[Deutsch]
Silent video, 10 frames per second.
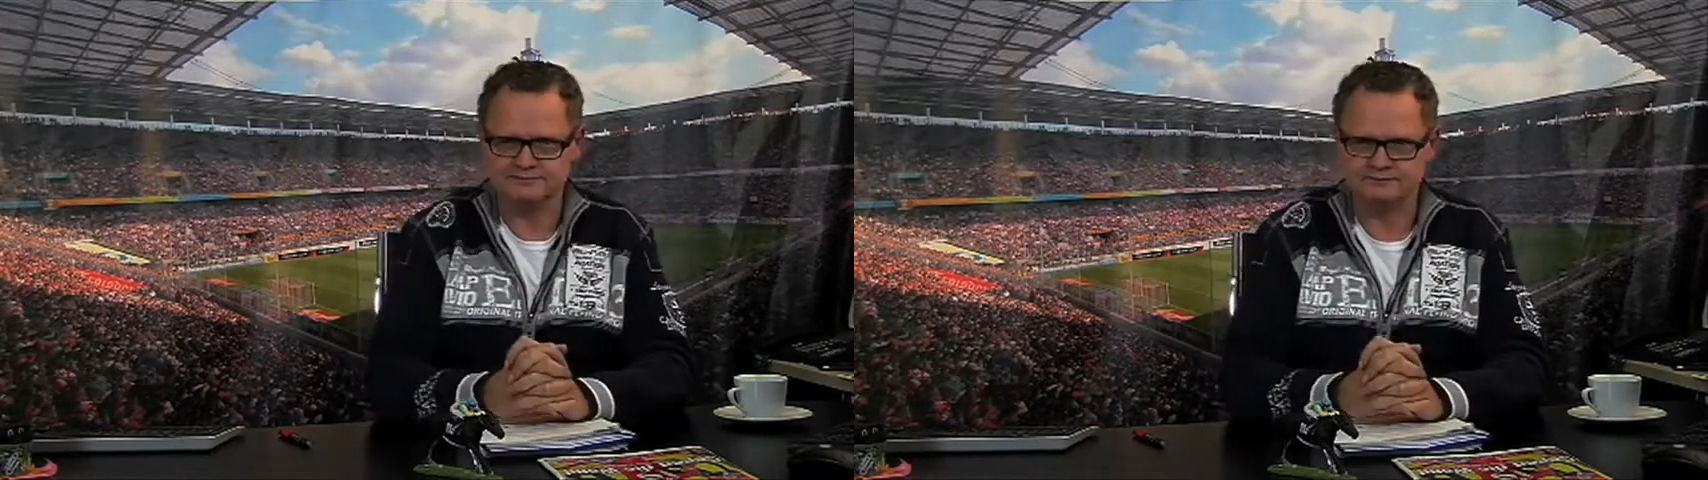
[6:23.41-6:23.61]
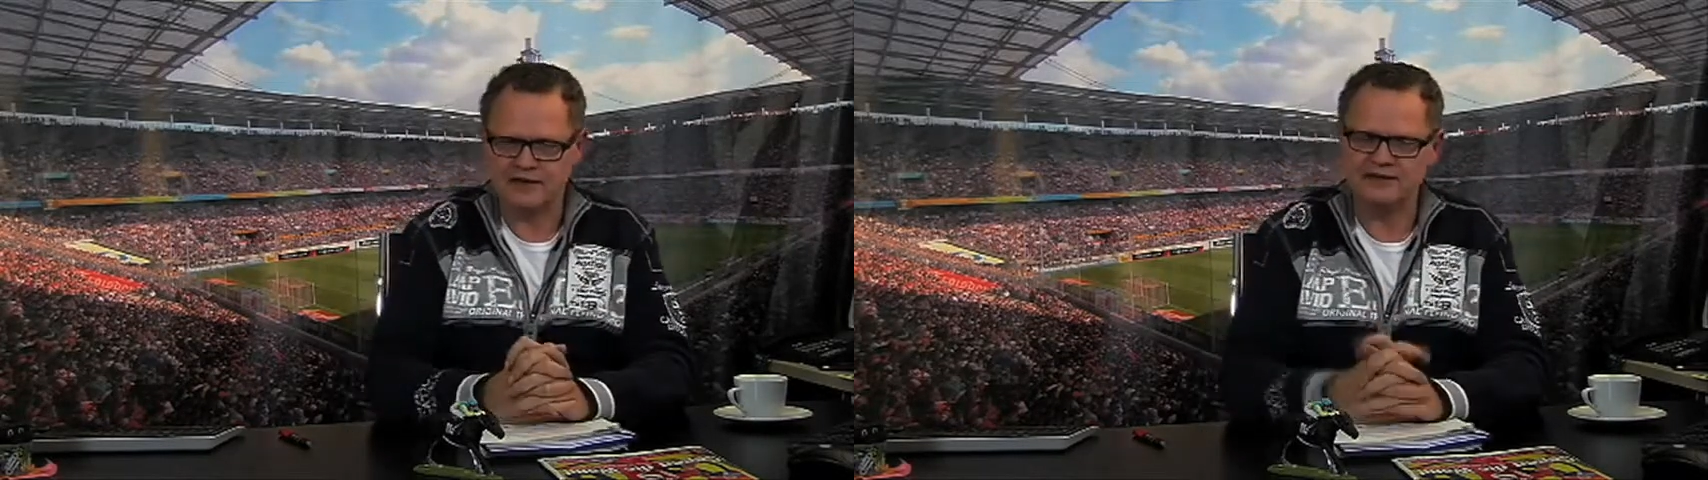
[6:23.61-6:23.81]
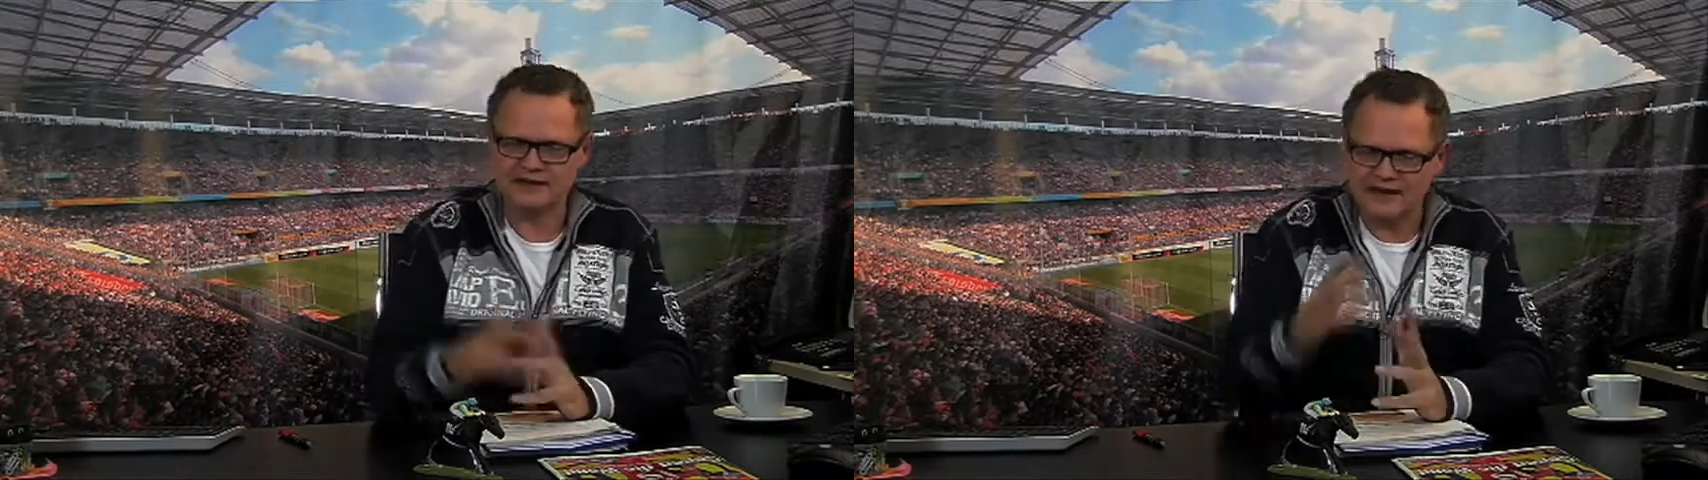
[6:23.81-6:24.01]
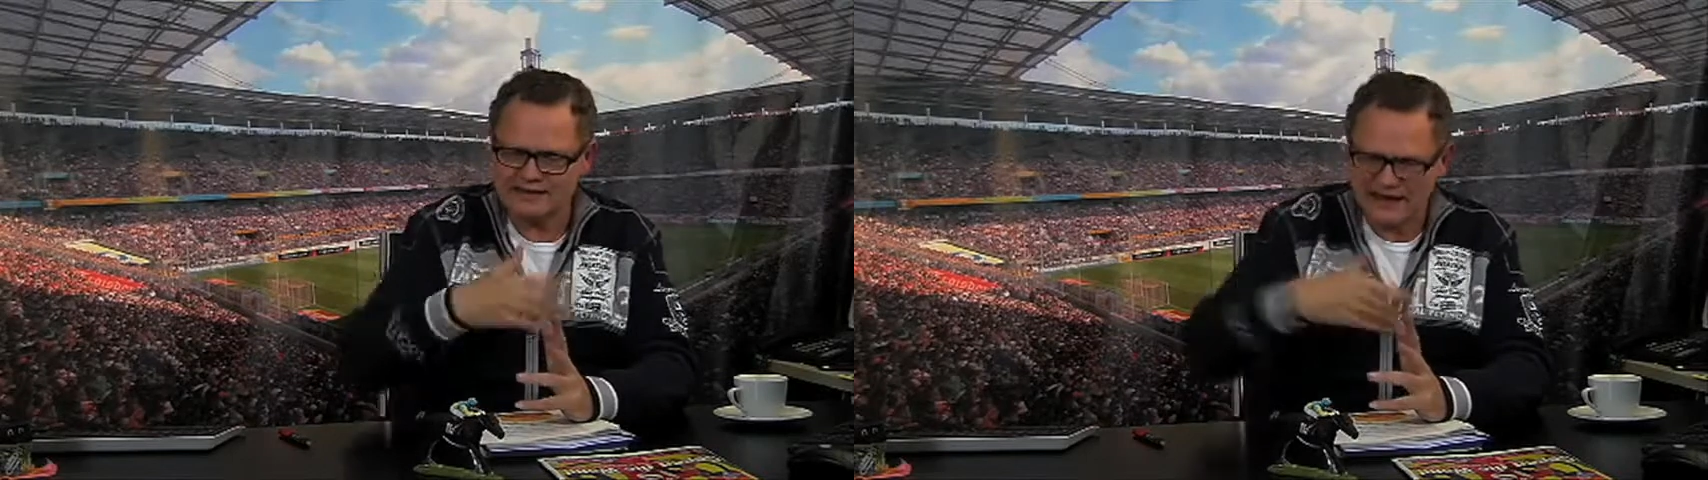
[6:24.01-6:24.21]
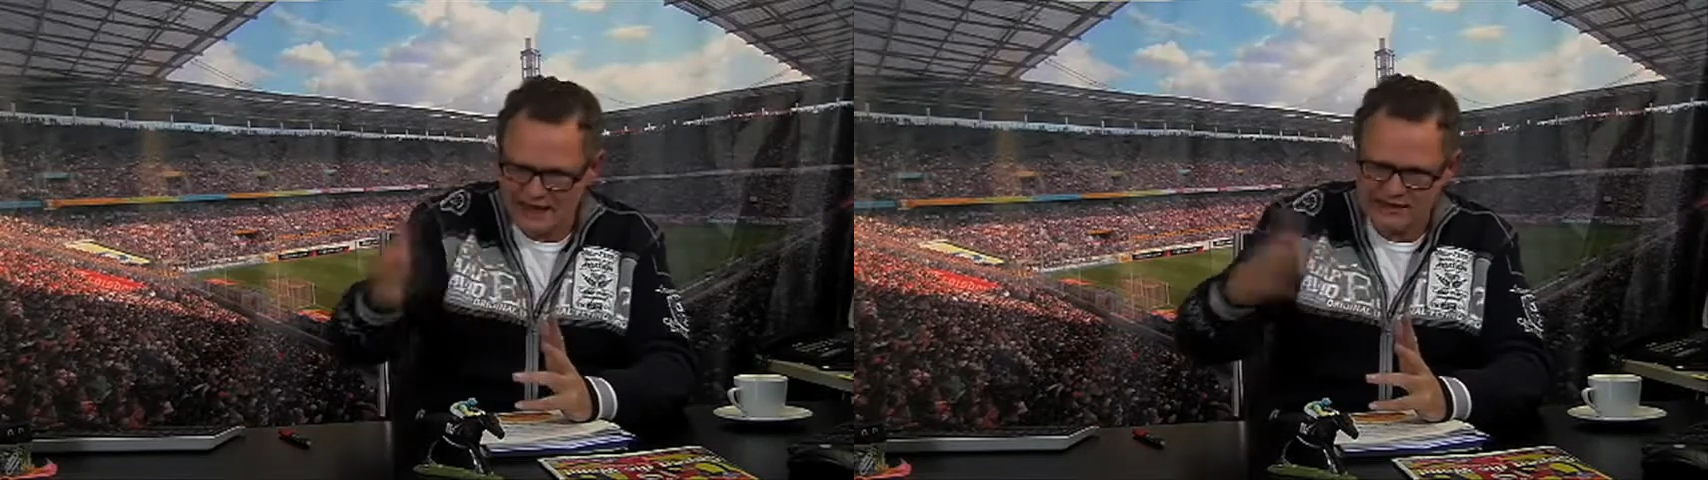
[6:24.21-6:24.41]
Ja, der hat
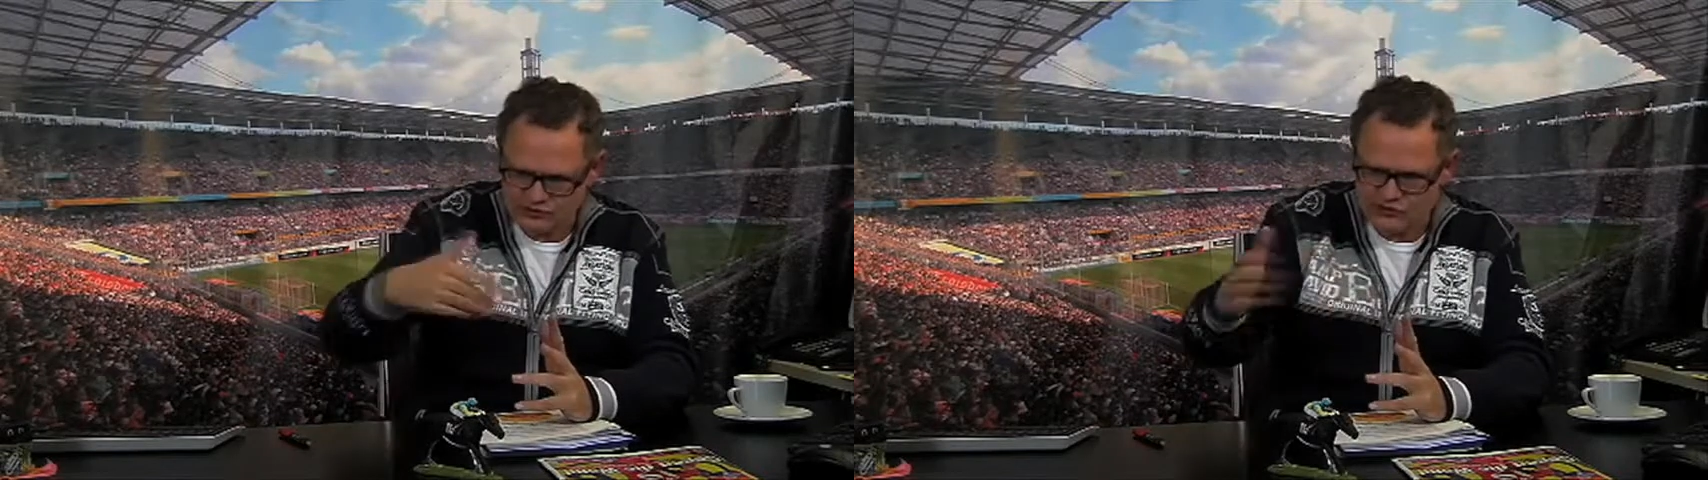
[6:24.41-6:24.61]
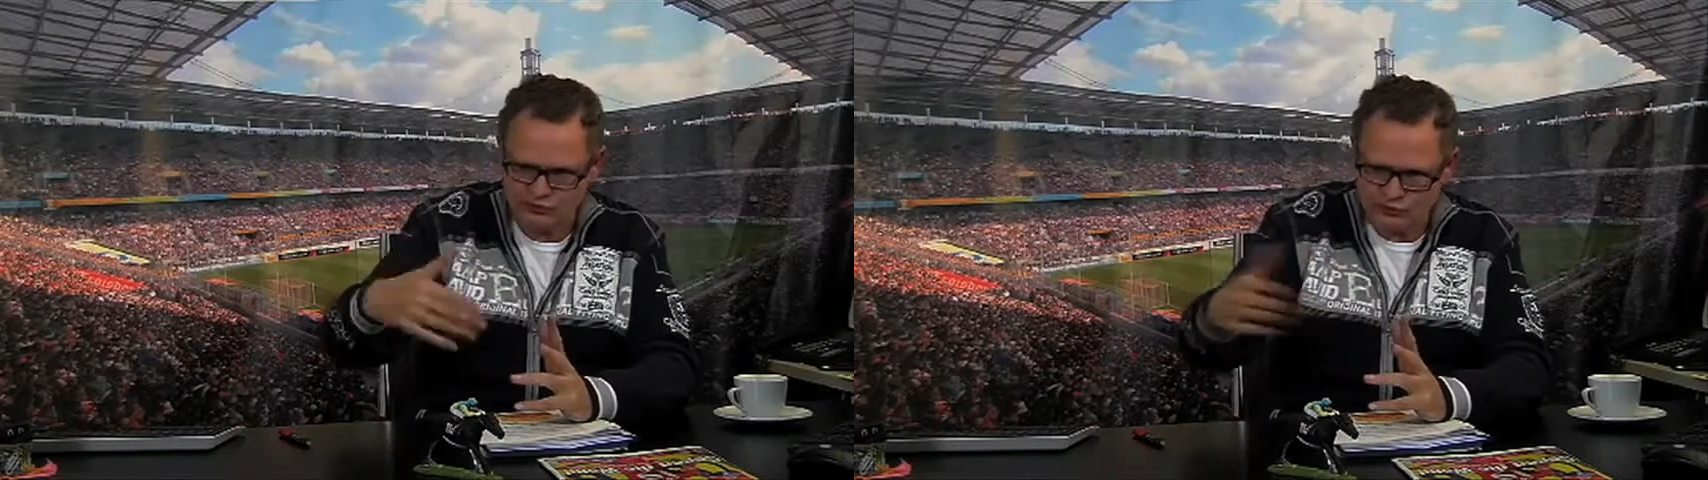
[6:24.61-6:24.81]
Angst vor